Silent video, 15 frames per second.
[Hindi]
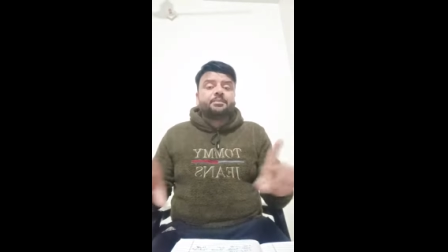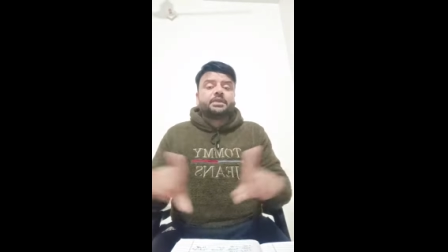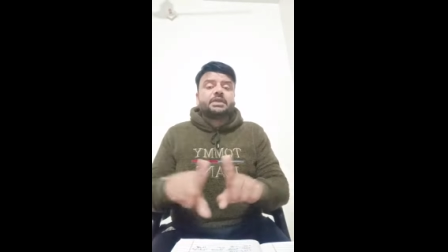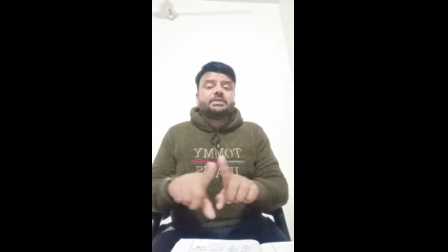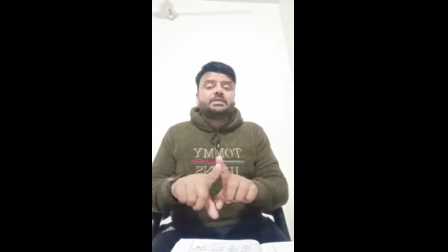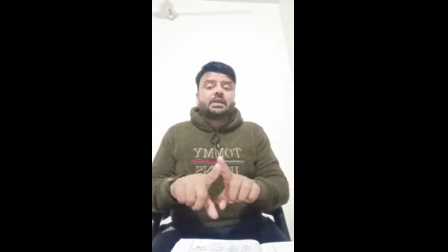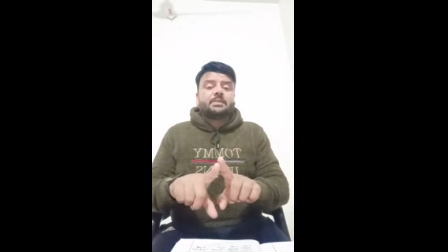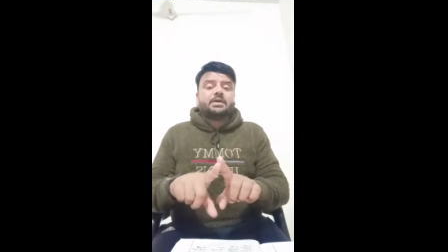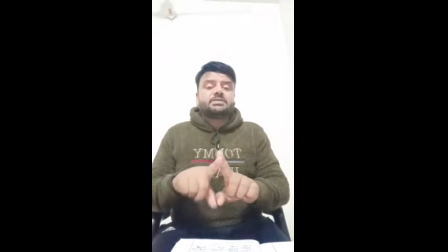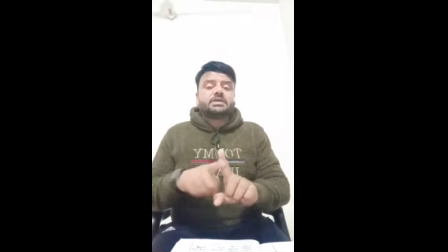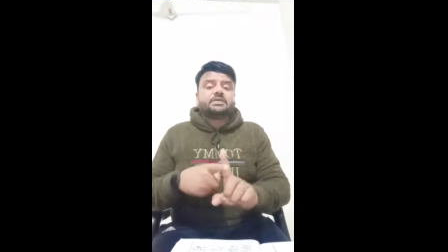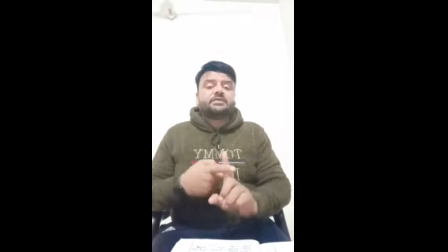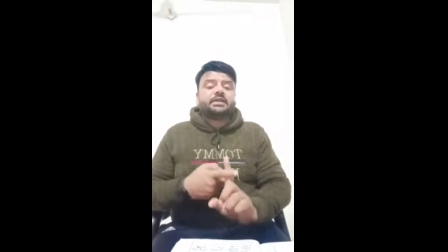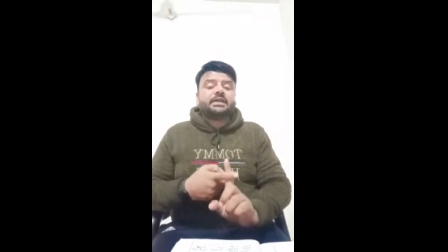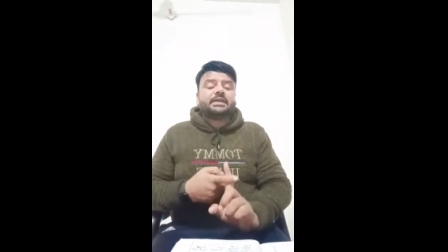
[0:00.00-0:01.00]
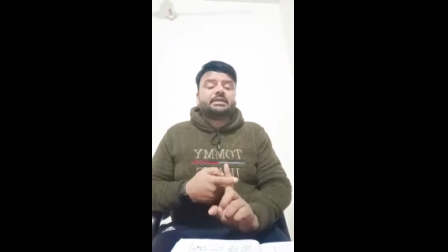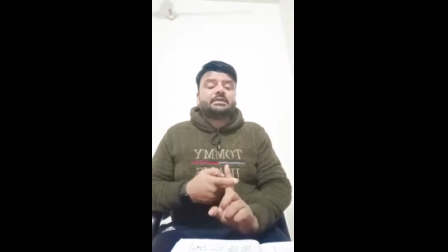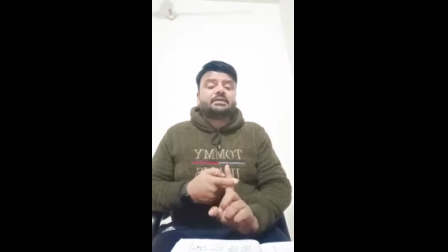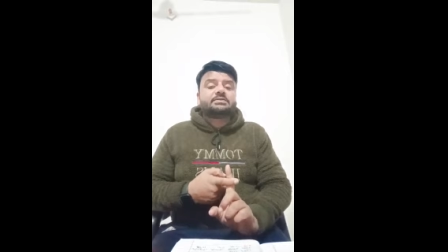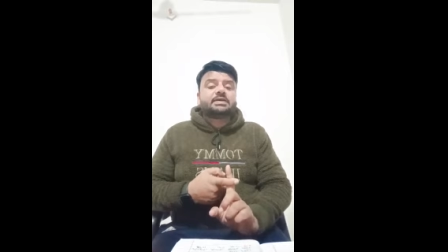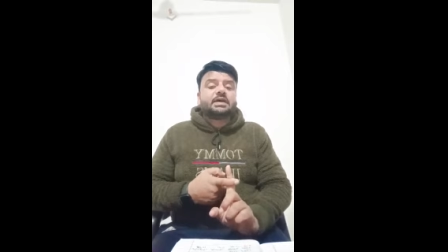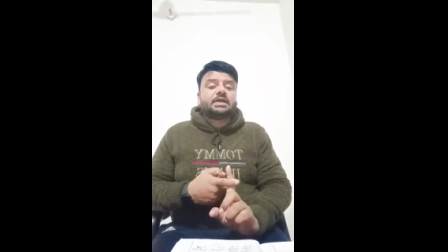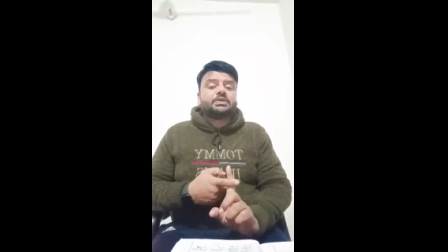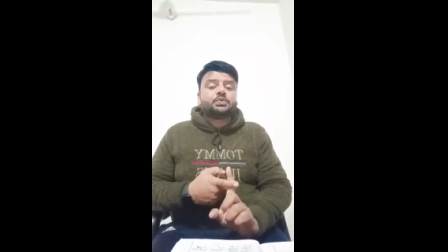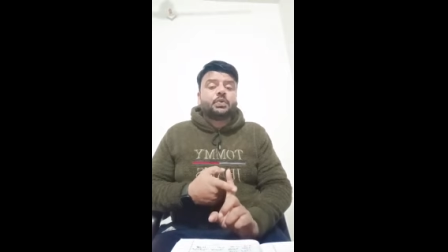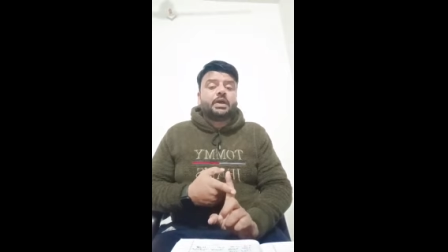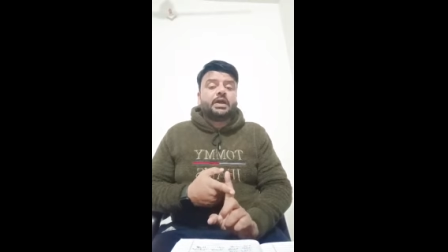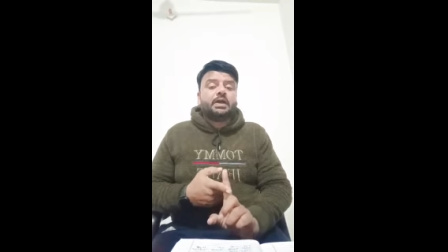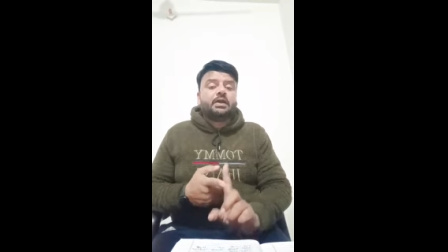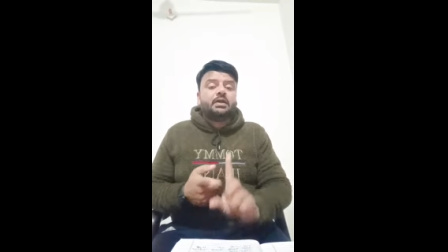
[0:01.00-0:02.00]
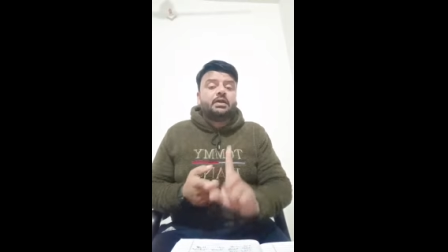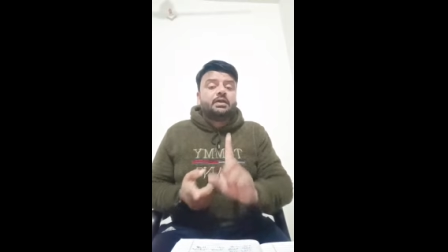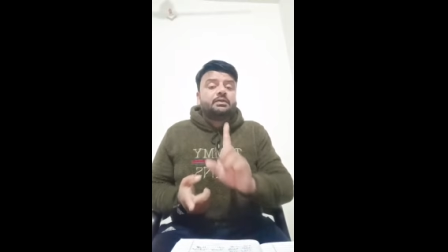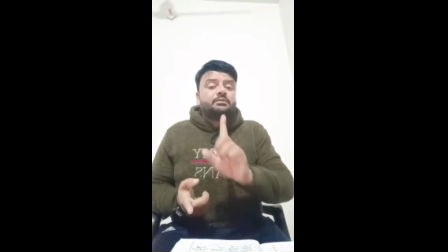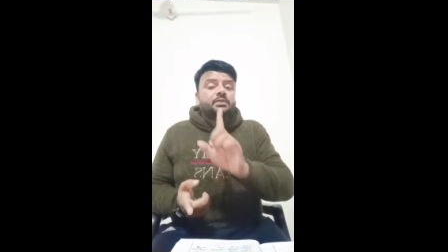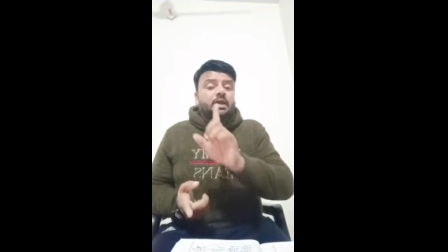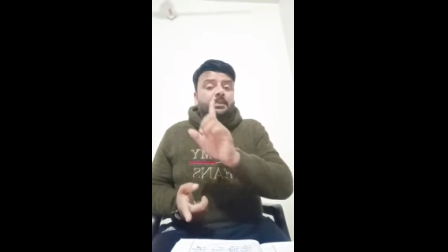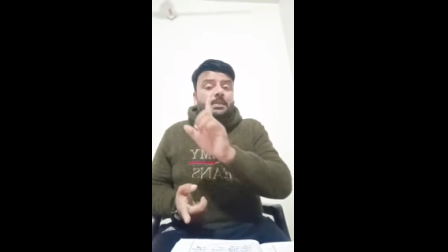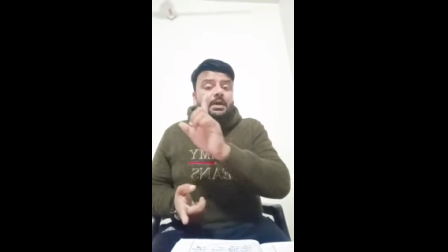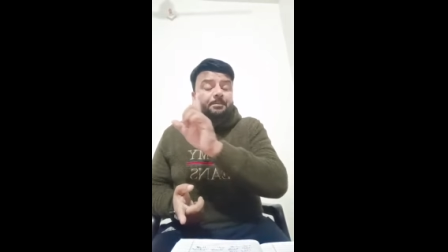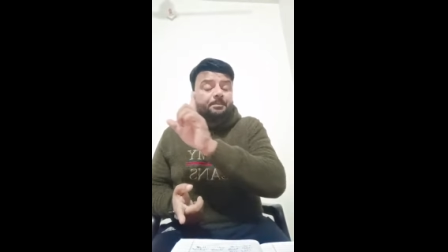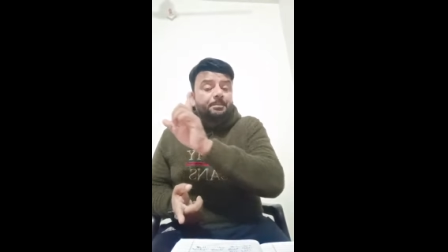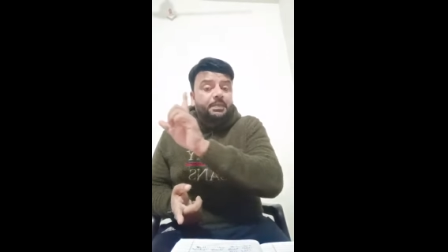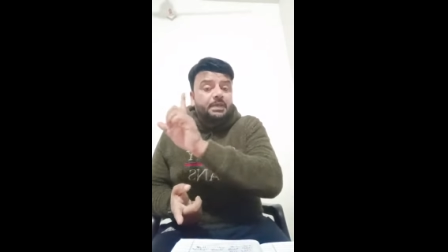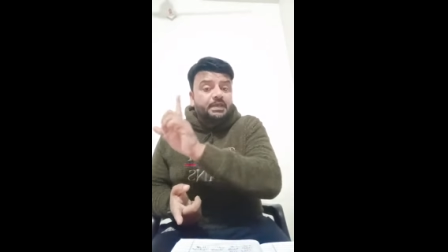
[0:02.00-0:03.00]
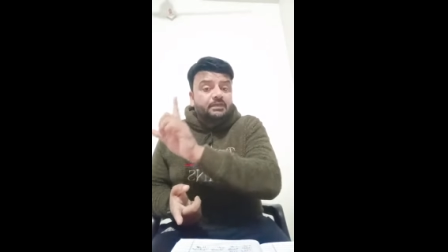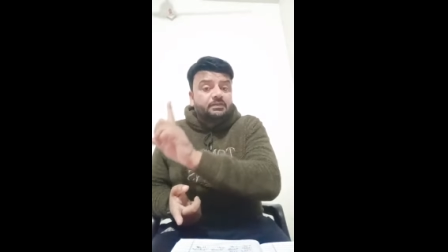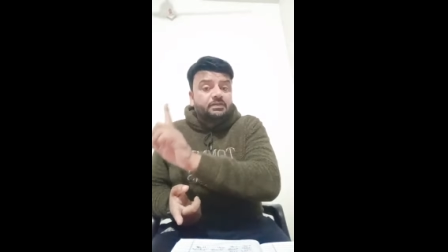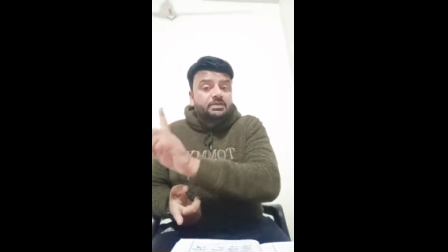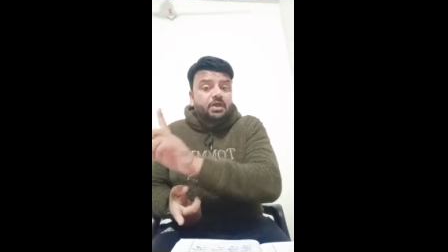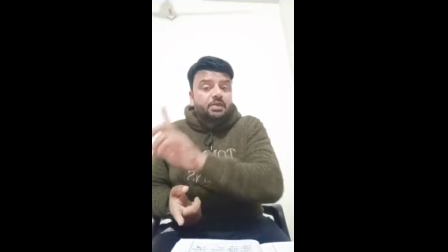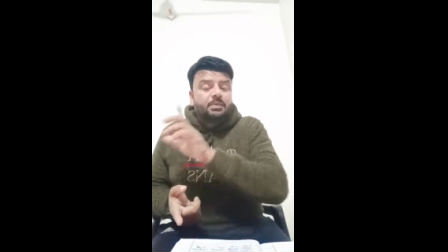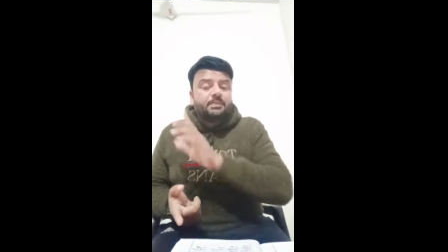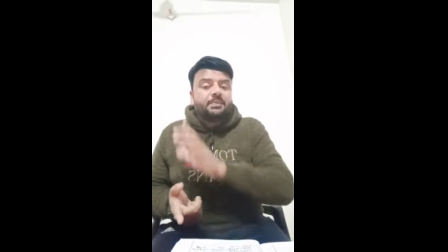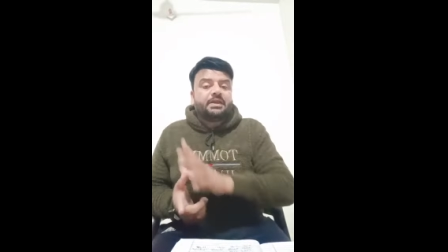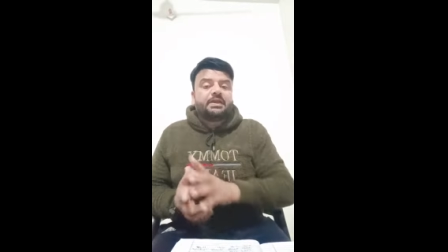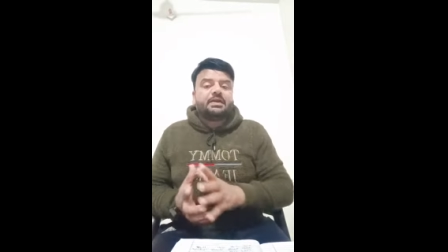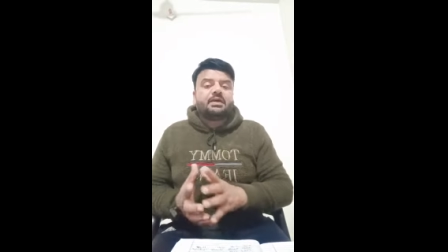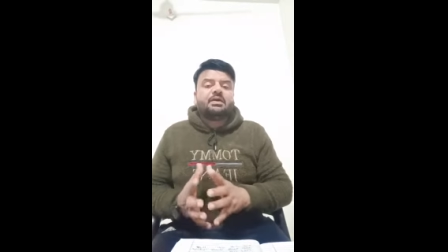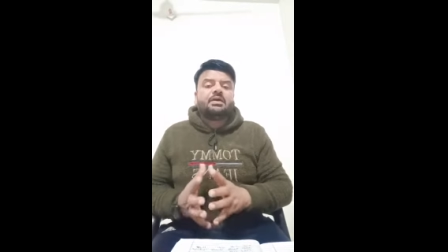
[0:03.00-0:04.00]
कि नरमा जनवरी के अंदर जाके जो है नरमा बीस हजार रुपए बिकेगा